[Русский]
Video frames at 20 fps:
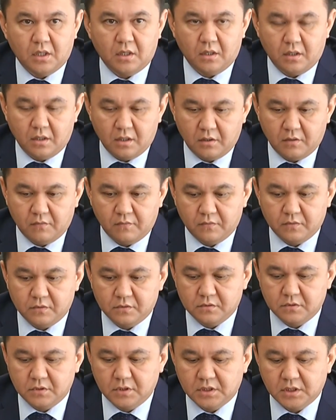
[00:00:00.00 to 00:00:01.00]

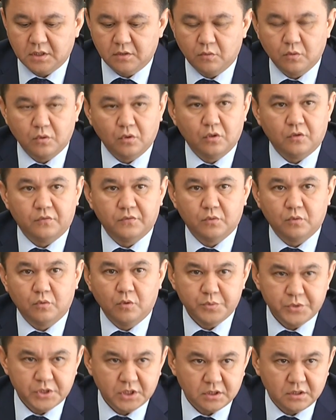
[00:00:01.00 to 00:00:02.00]
э, это уголовно
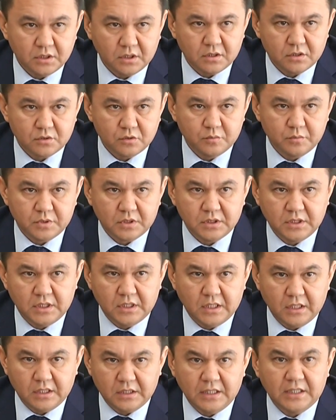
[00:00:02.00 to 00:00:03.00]
общих наказуемых
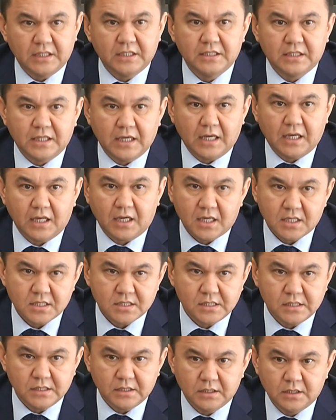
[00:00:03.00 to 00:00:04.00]
деяний, такие как
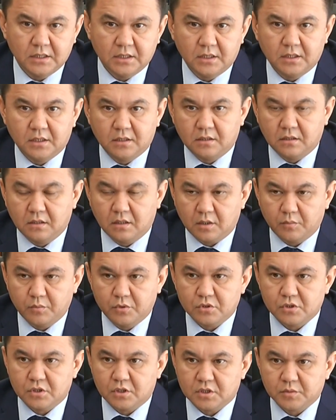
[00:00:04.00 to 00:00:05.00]
кража,
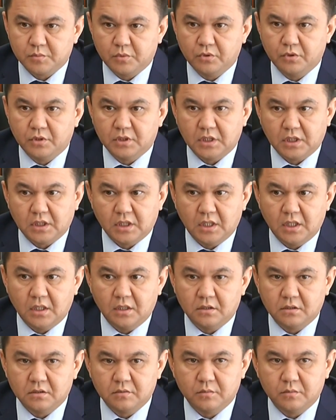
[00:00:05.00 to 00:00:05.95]
грабежи, разбои и так далее.